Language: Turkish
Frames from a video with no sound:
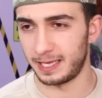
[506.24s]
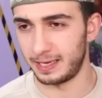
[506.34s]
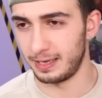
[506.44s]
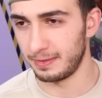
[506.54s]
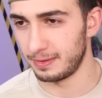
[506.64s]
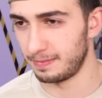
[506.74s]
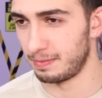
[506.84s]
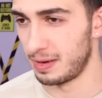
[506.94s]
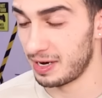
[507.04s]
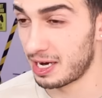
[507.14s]
Kedi
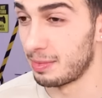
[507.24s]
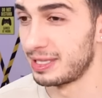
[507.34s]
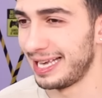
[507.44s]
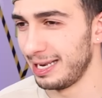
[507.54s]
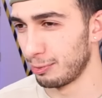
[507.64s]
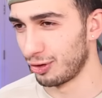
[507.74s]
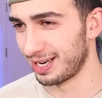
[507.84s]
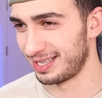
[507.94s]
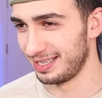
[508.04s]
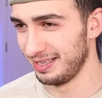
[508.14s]
Mama kabı değil mi
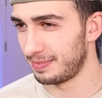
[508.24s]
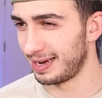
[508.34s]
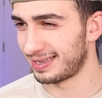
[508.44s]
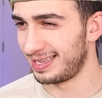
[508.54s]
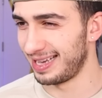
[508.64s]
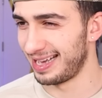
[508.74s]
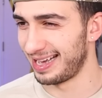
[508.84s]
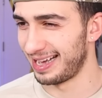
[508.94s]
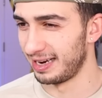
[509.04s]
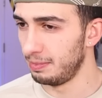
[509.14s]
orası? Bak
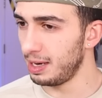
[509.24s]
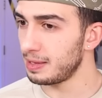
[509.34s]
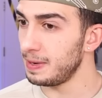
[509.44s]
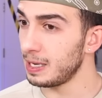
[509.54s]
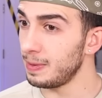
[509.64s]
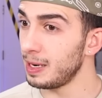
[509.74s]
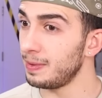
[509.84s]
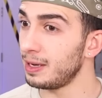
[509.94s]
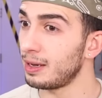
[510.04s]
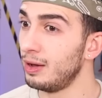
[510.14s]
sen. Bak bak bak bak.